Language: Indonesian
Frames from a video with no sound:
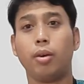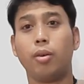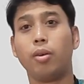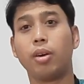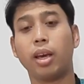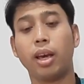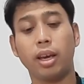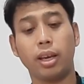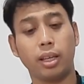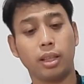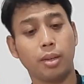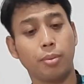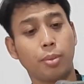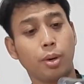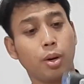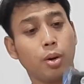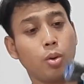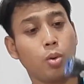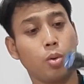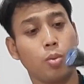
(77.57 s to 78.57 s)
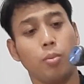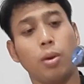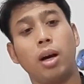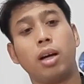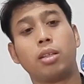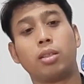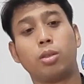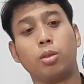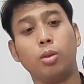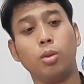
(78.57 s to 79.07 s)
Oke, kita mau
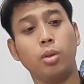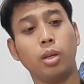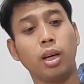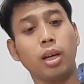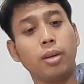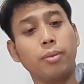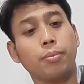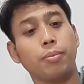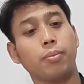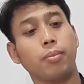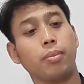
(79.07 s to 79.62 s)
bahas dulu ya.